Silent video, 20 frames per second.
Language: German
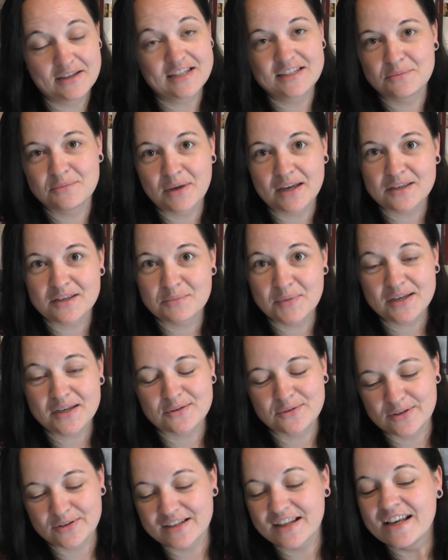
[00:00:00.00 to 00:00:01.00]
hätte ich mir eigentlich
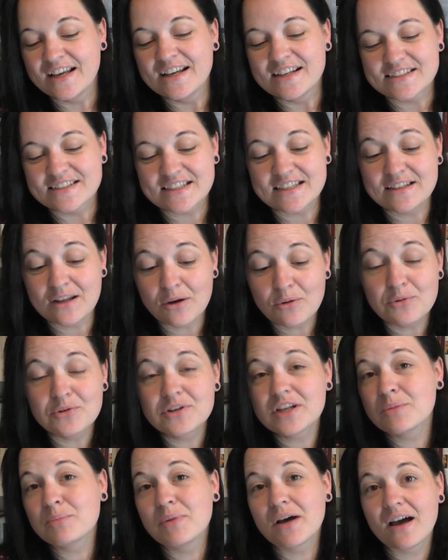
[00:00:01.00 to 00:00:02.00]
merken können, es sind genau
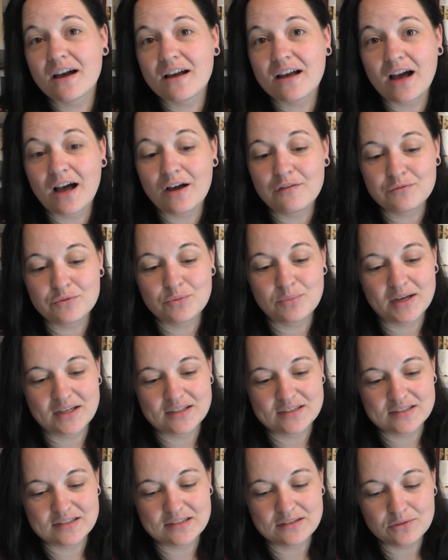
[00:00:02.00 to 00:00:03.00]
100 Paragraphen über
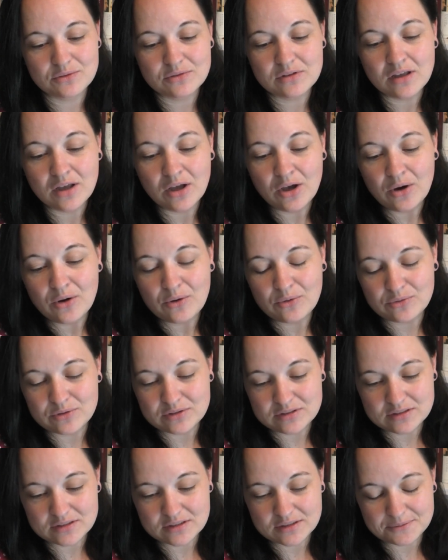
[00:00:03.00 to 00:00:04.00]
Erziehung
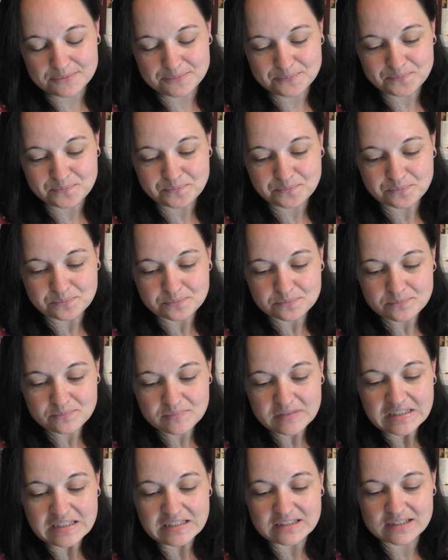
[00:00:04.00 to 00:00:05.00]
und ähm,
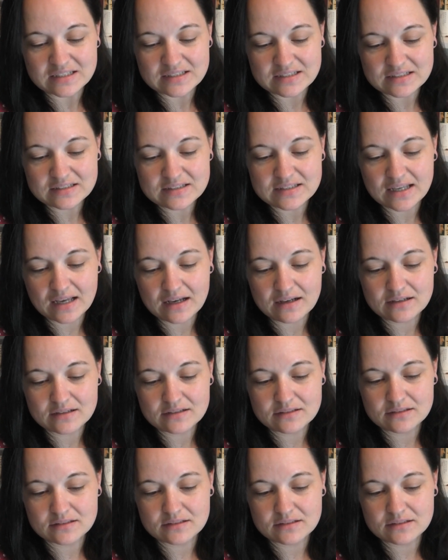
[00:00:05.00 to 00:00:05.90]
die sind sehr,